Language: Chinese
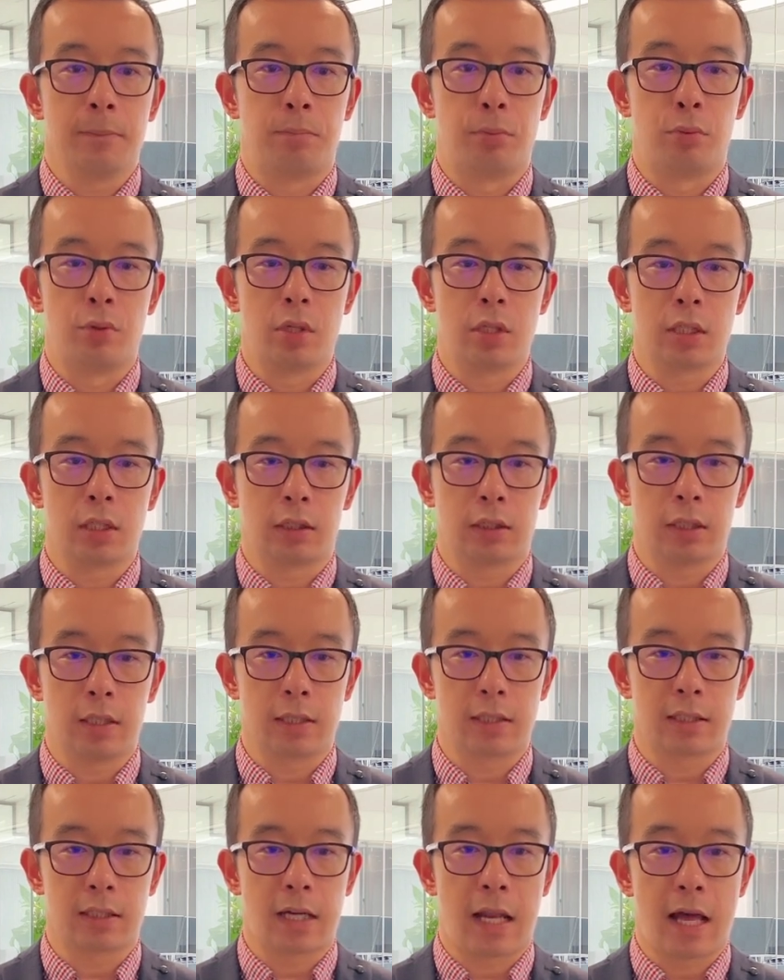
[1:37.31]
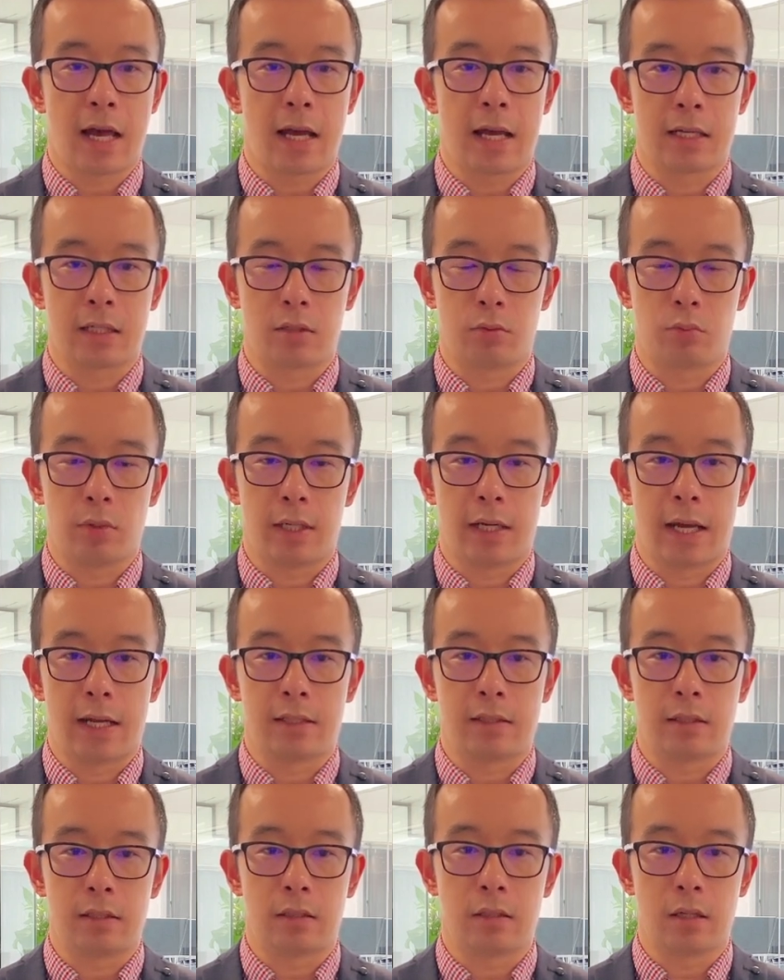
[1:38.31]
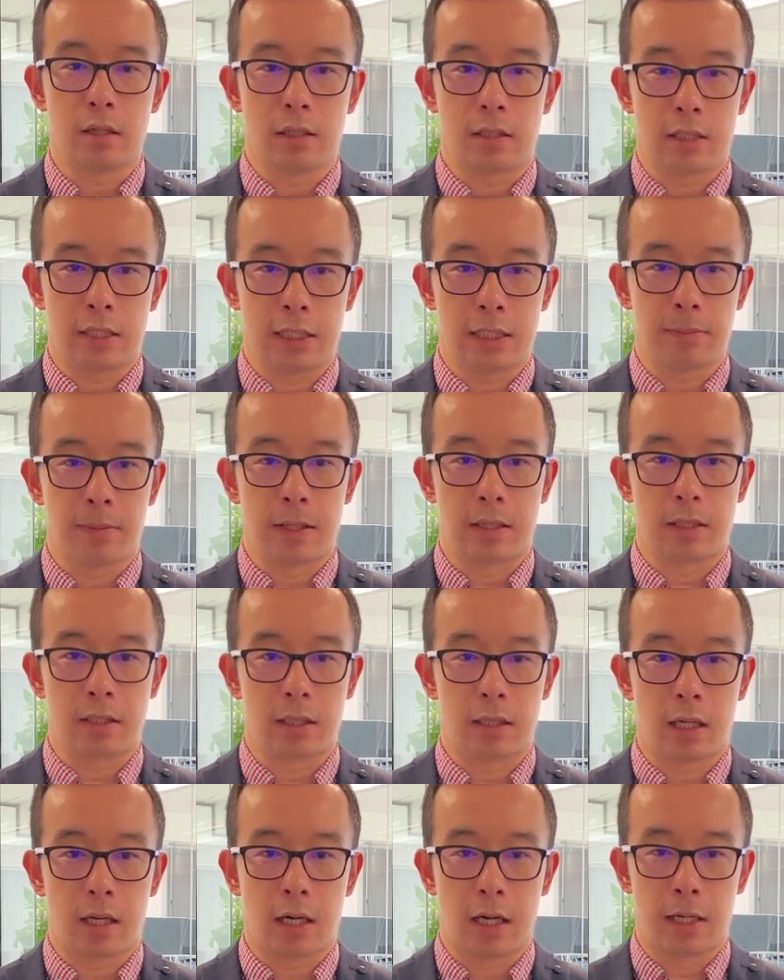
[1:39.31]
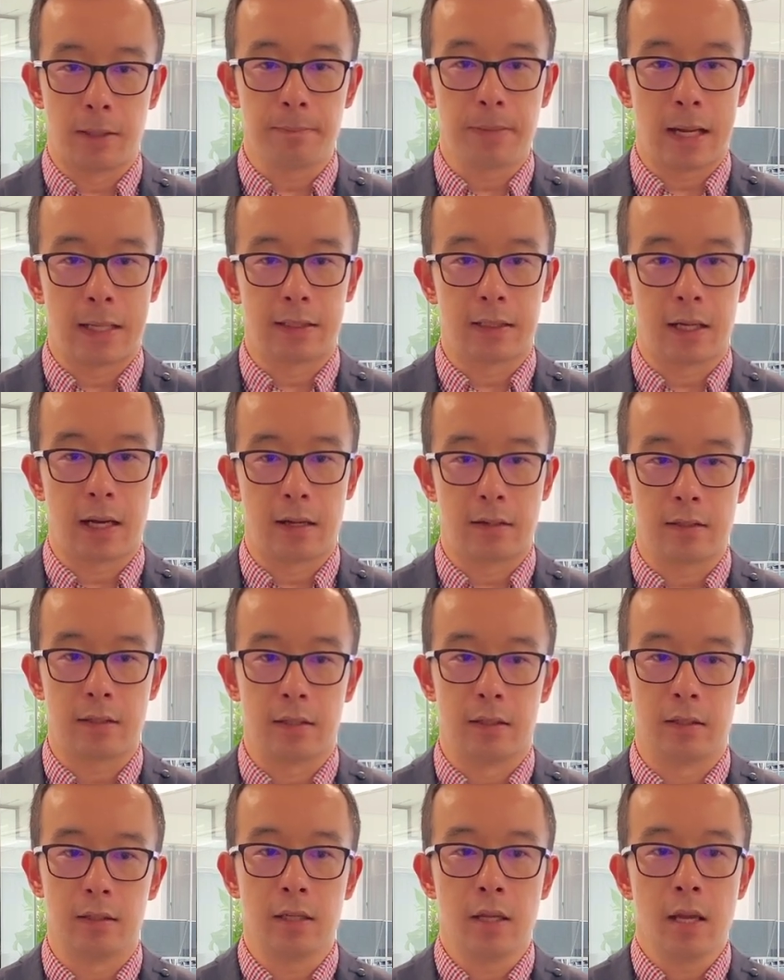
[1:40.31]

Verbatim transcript: 无论是特斯拉还是蔚来汽车，基本是横盘的行情。